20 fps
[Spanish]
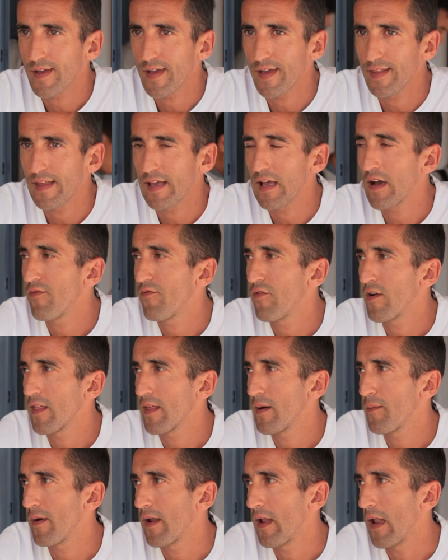que tengas
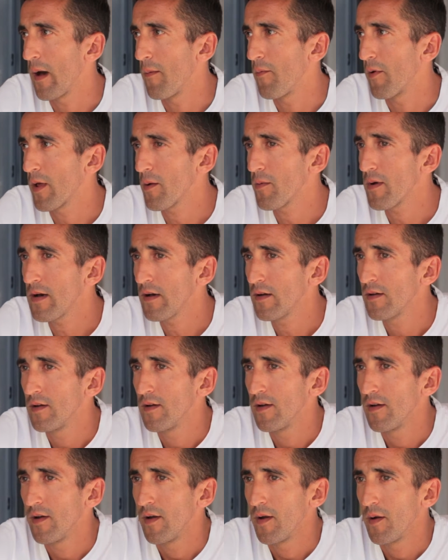fuerza para la prueba
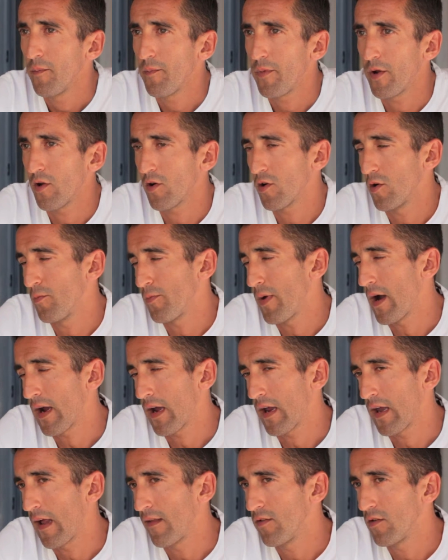pero
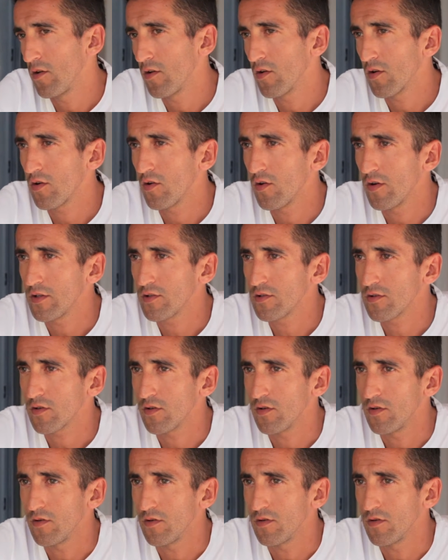compaginándolo con eso,
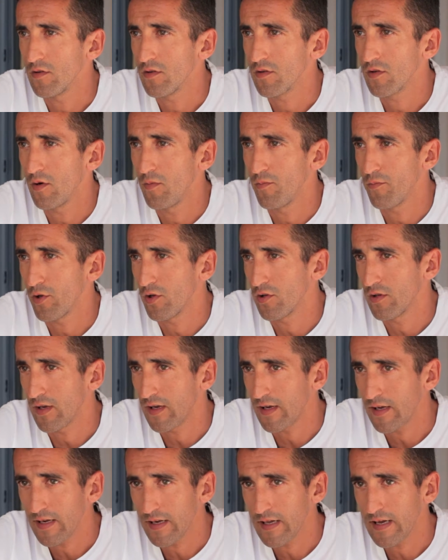con,
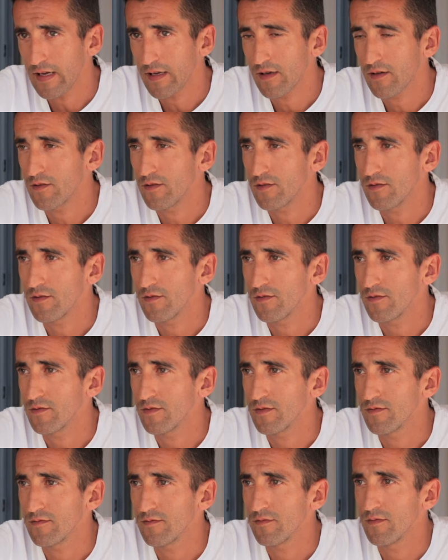proteínas,
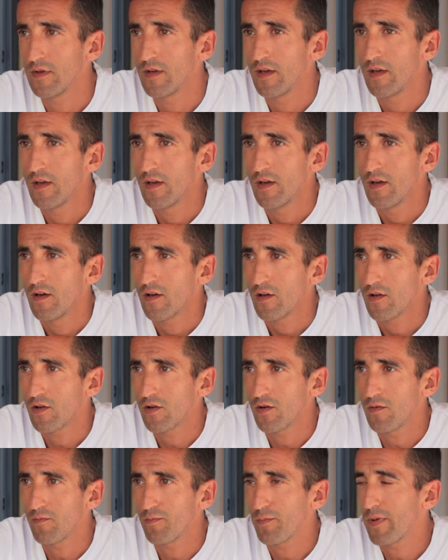con,
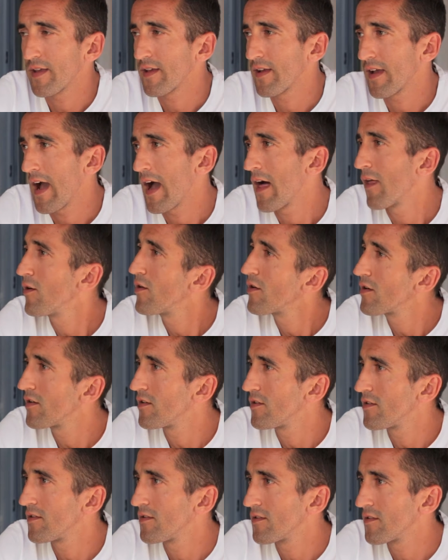pescado,
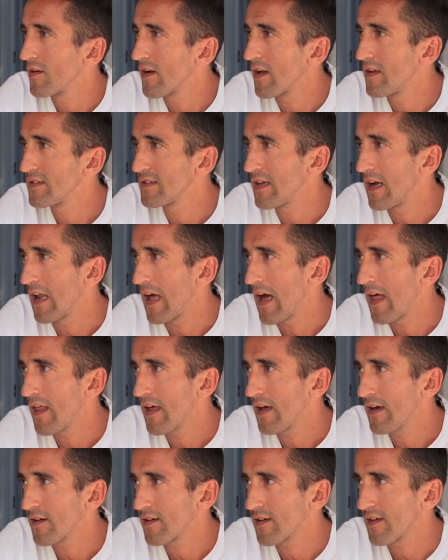con
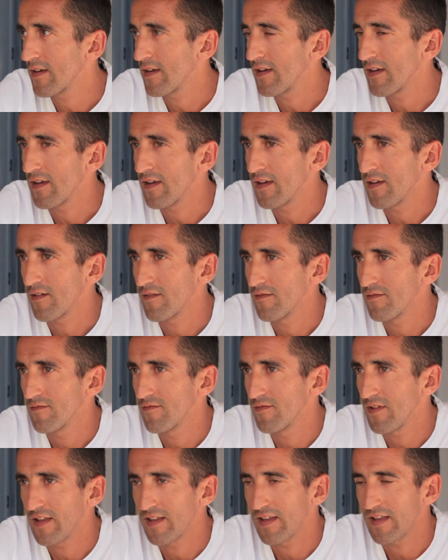ensalada y
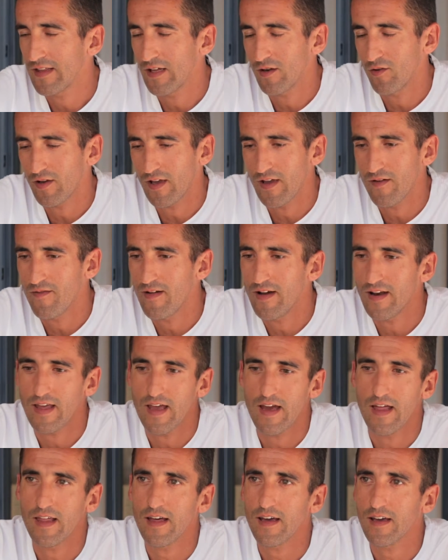una dieta lo que es
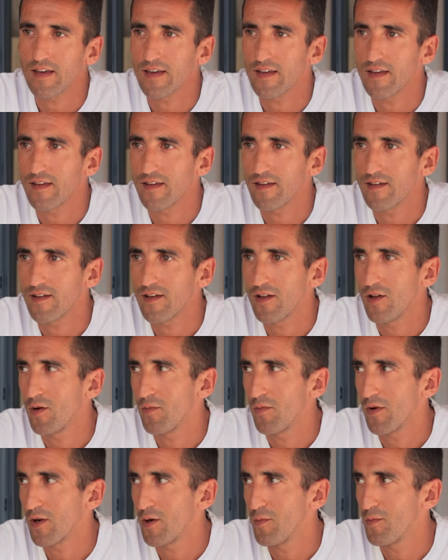variada y,
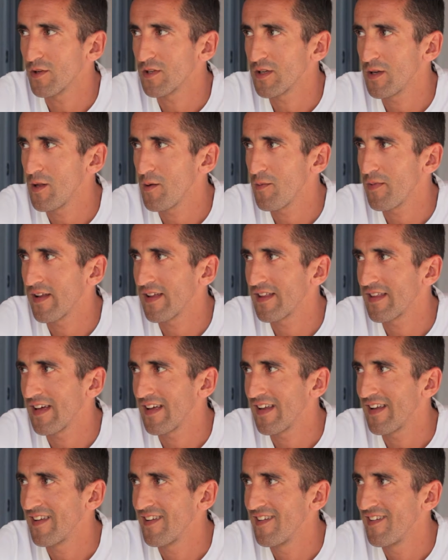lo mejor posible para
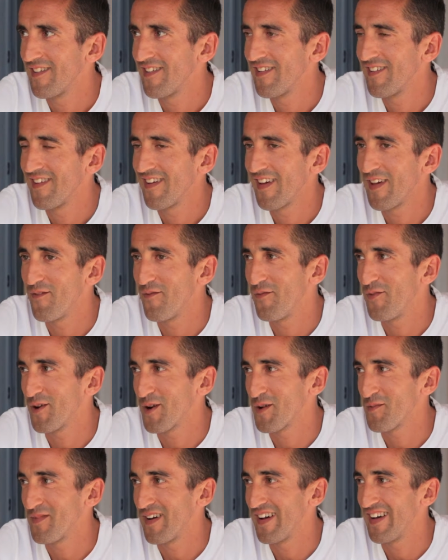estar en
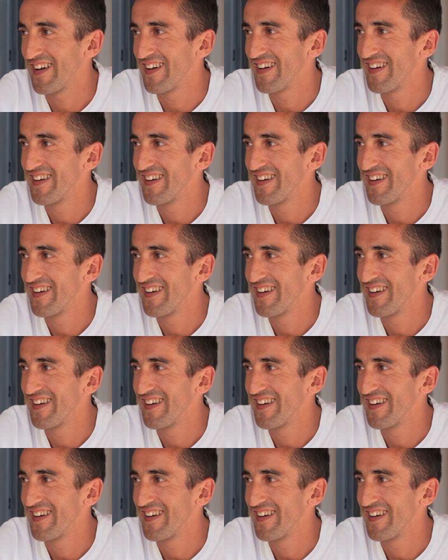forma.